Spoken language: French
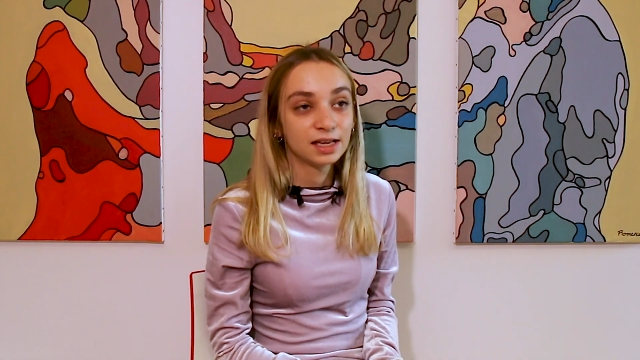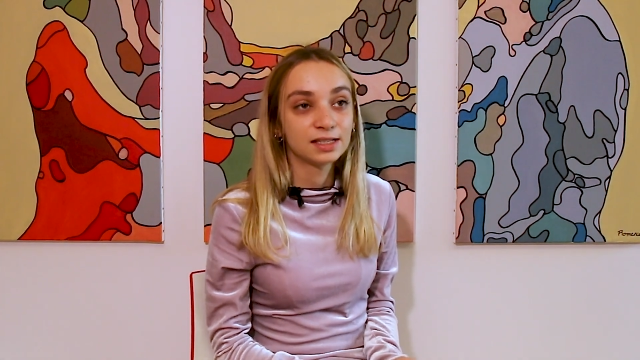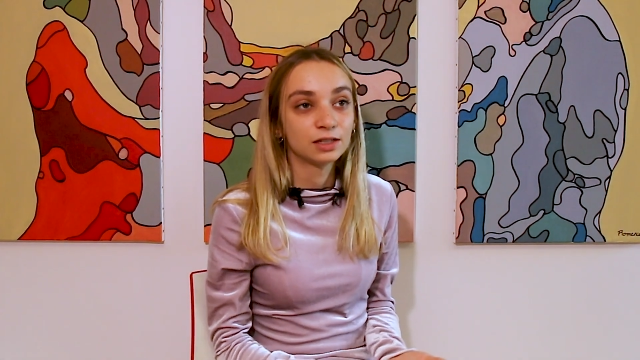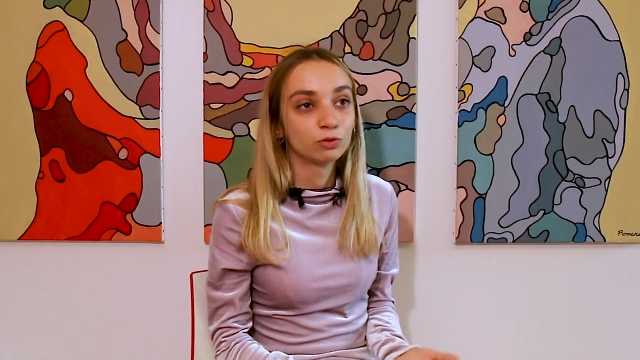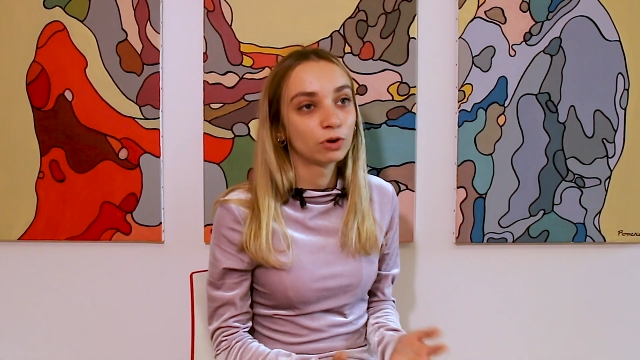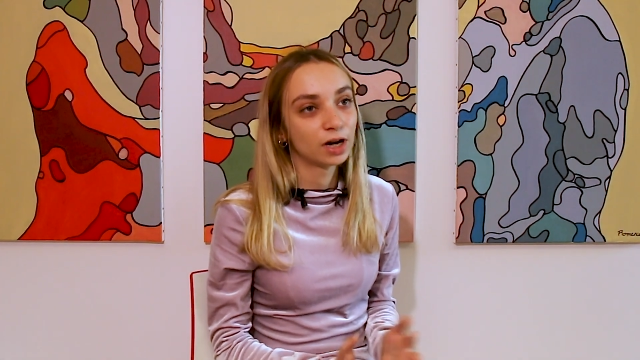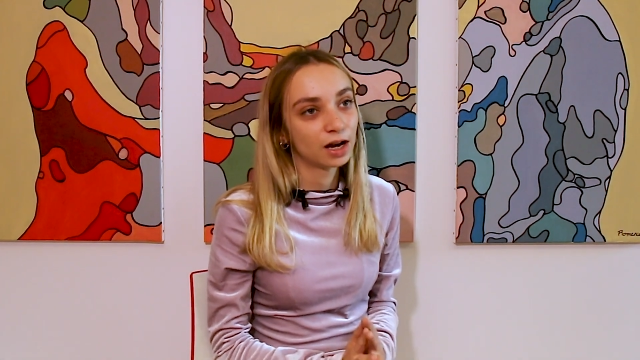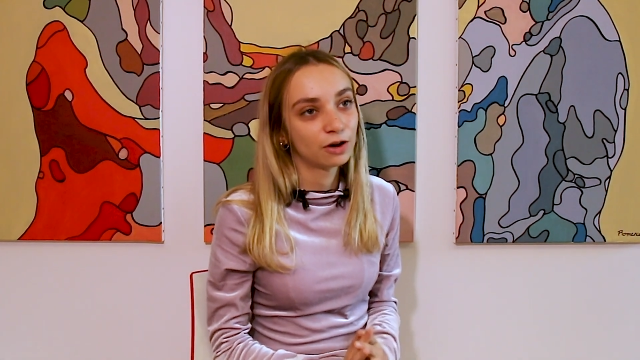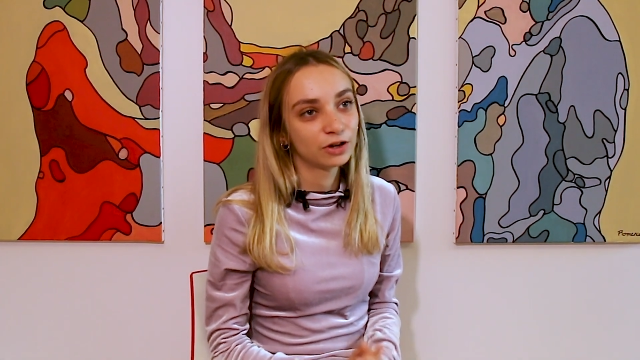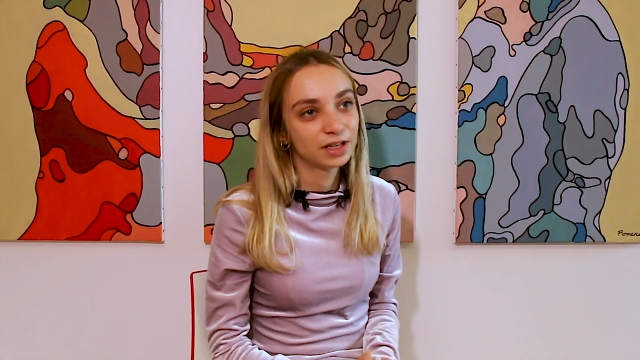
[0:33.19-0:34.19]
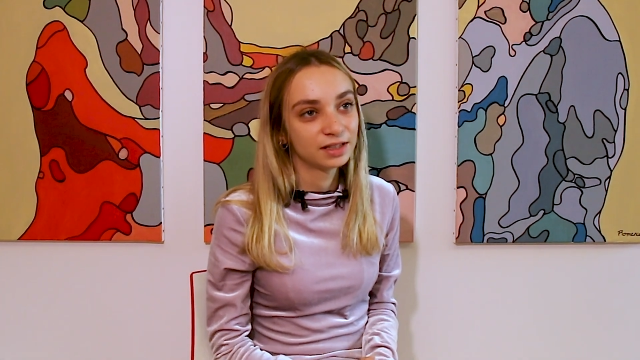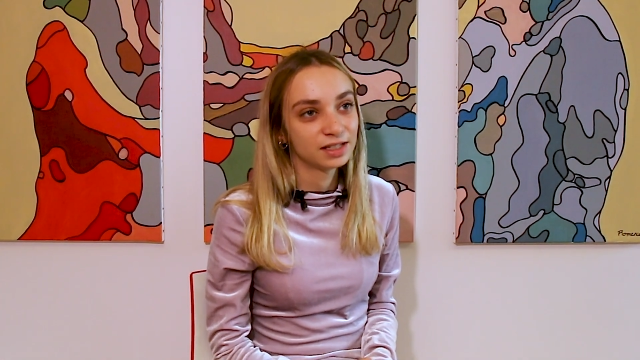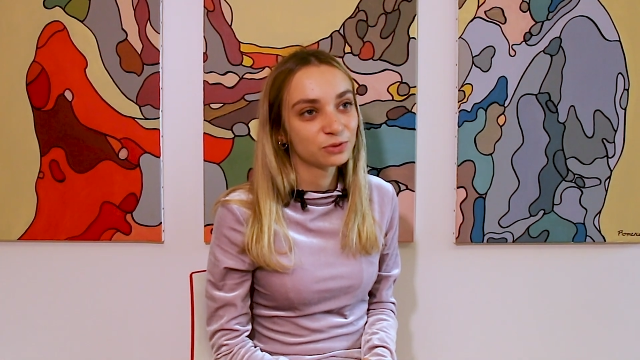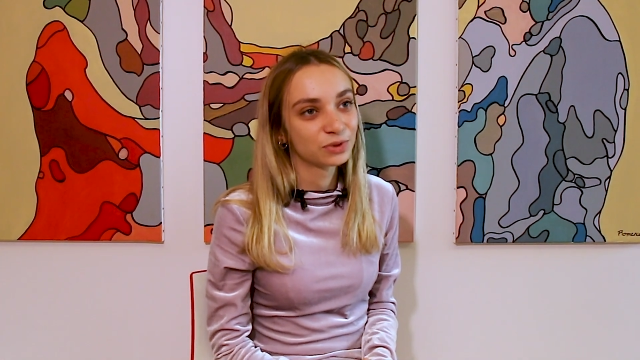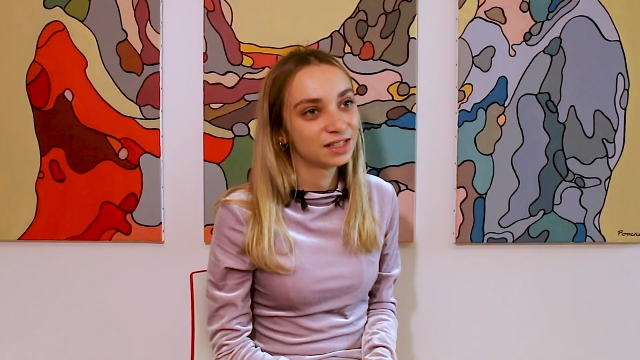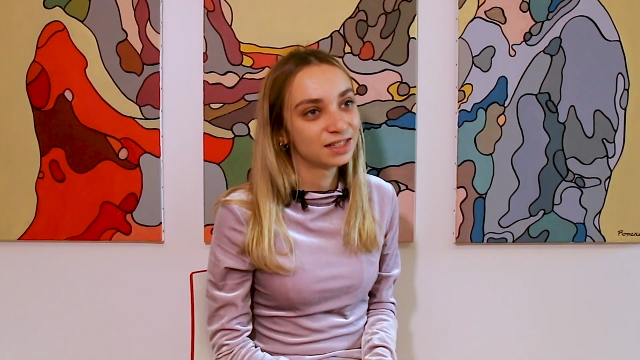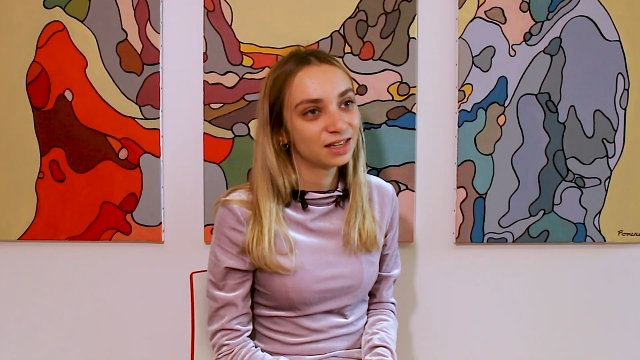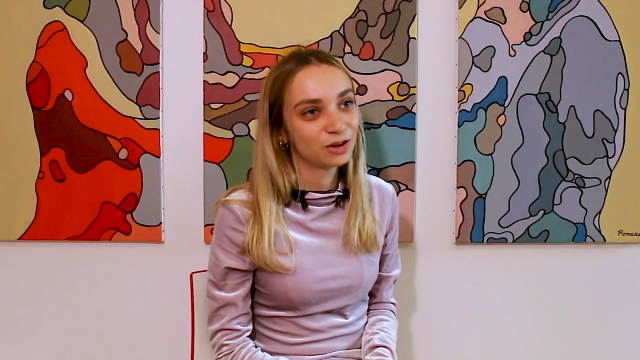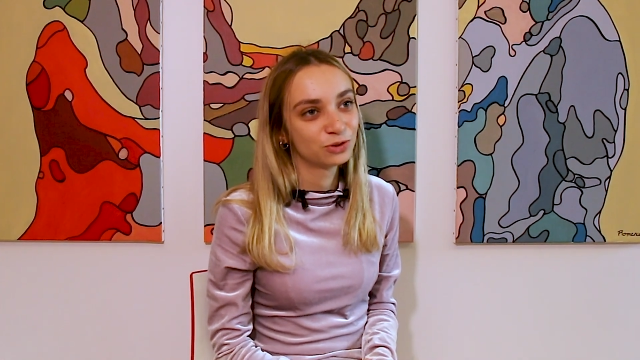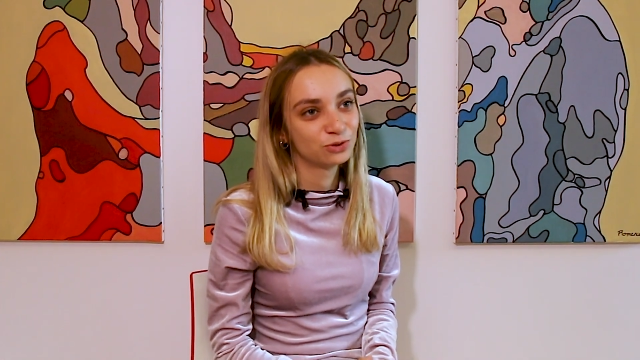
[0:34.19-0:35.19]
et c'est donc là qu'est née son
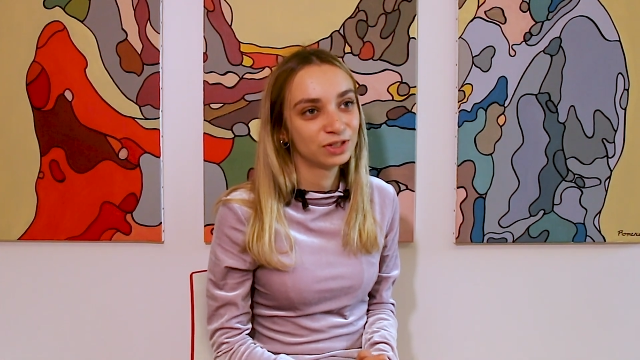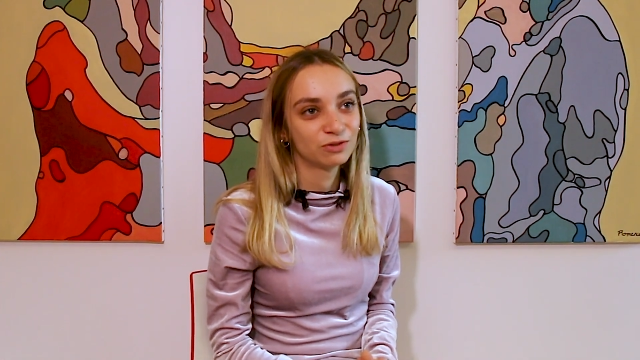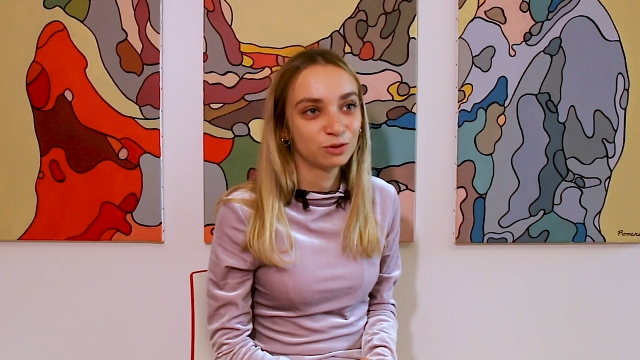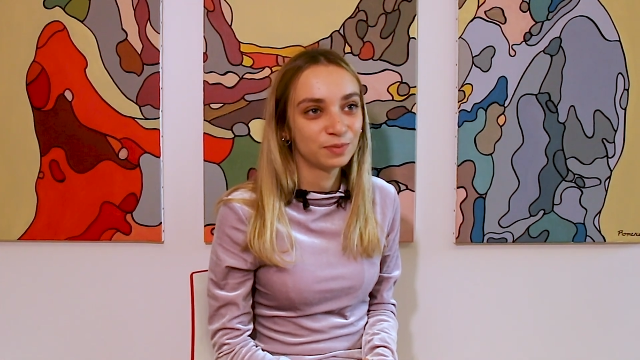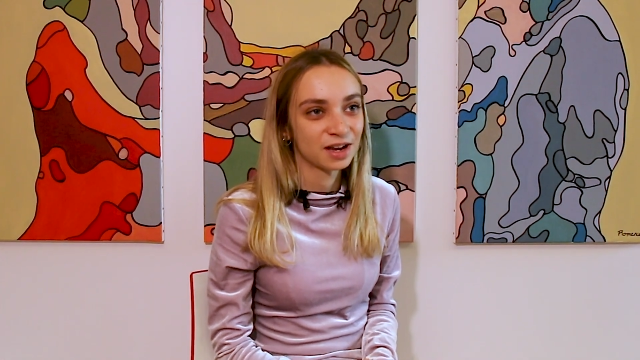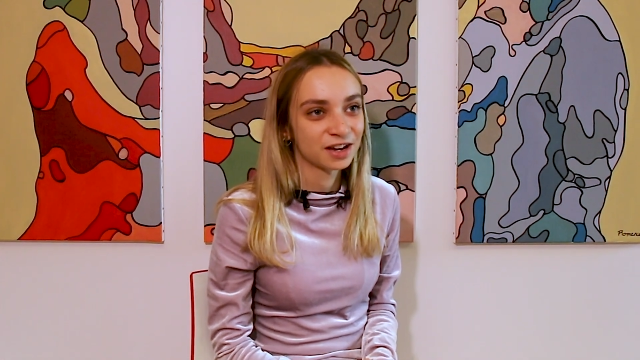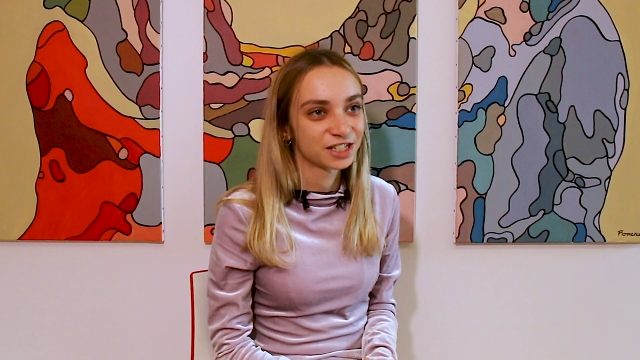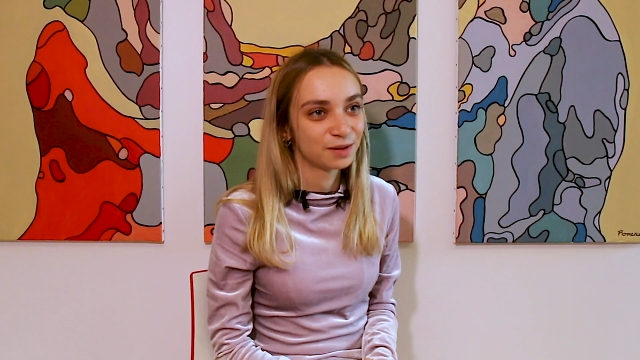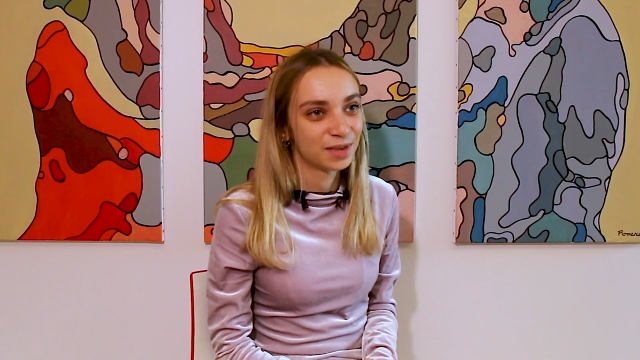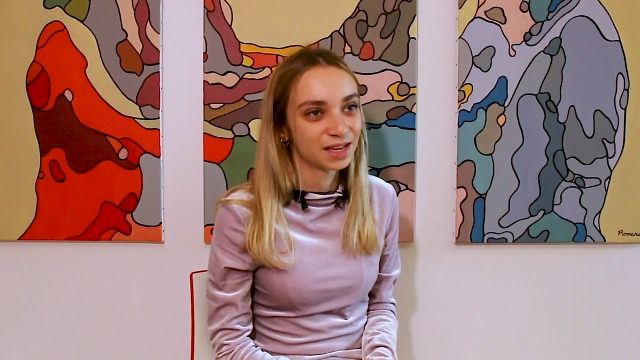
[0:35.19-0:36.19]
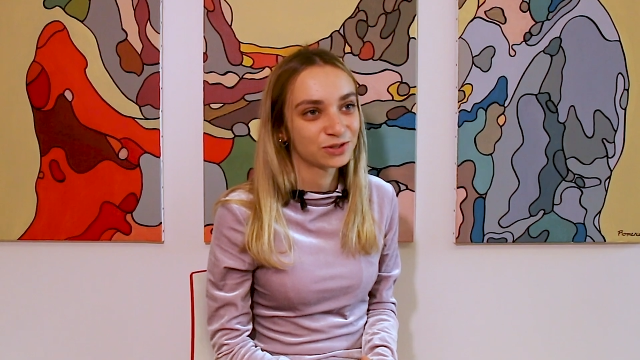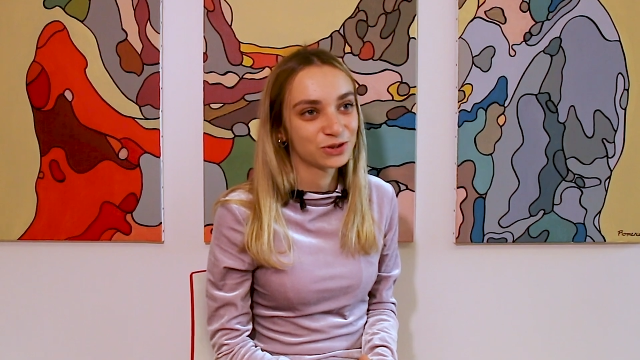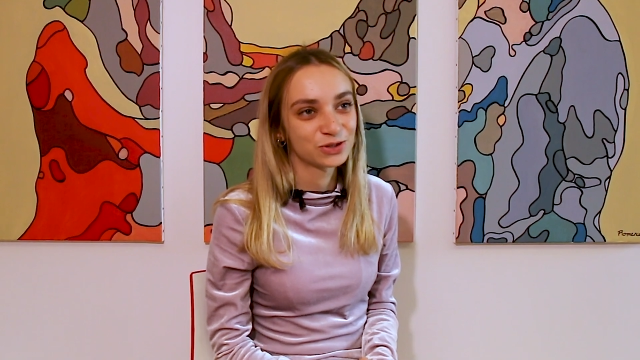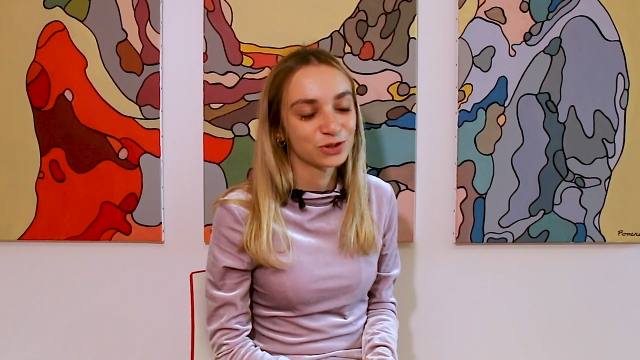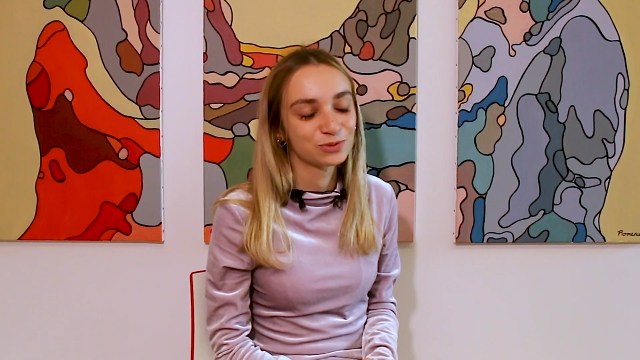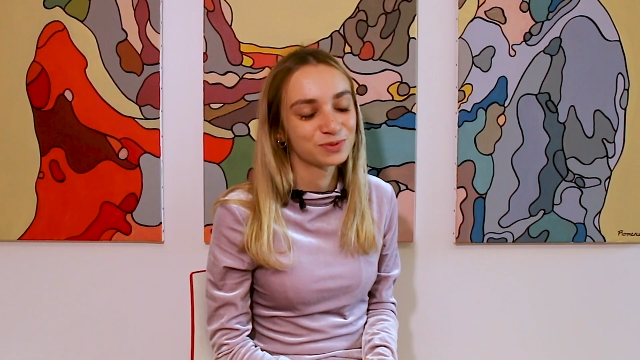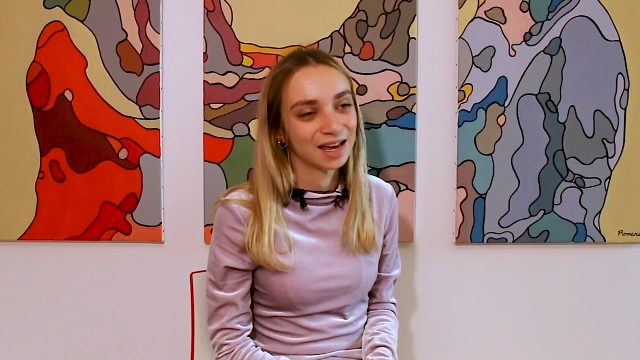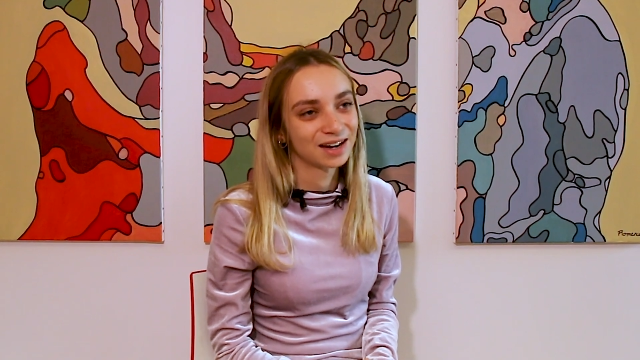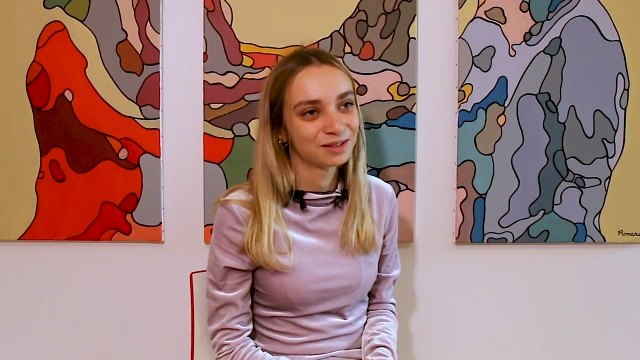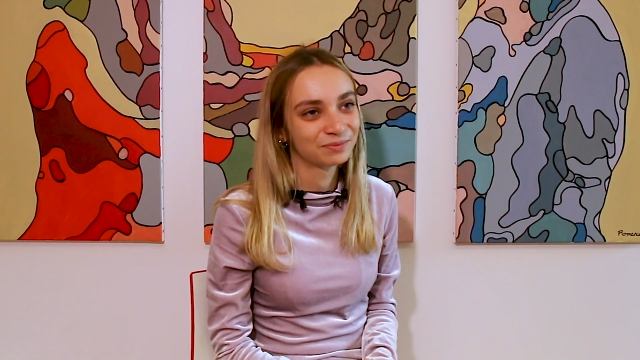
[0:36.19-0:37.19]
idée de développer un GPS sans
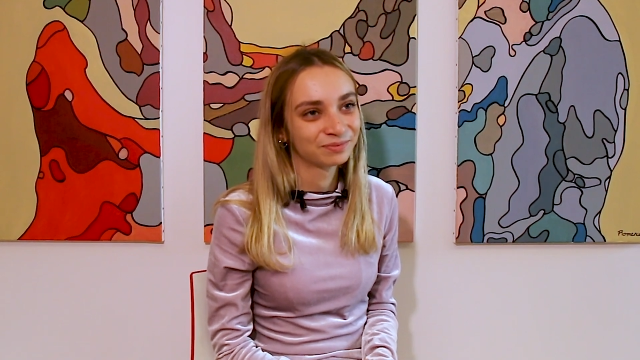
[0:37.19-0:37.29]
obstacle.